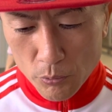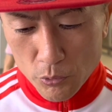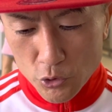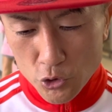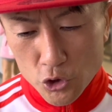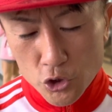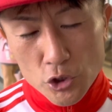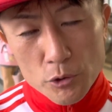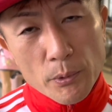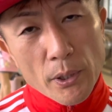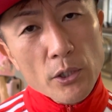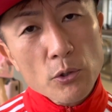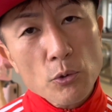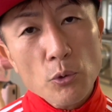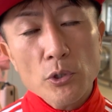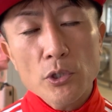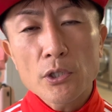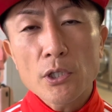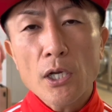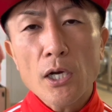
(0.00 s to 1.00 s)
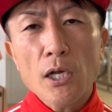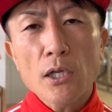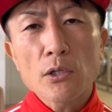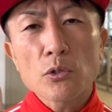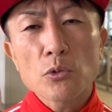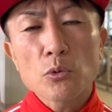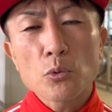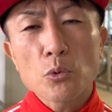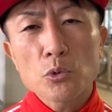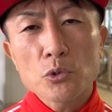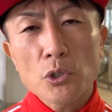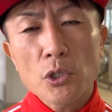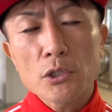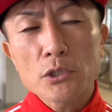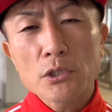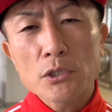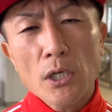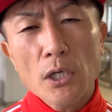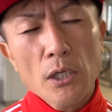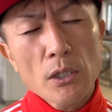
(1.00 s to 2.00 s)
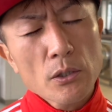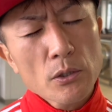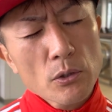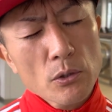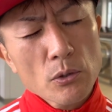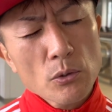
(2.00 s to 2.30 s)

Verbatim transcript: 中盤以降にならんのじゃじゃ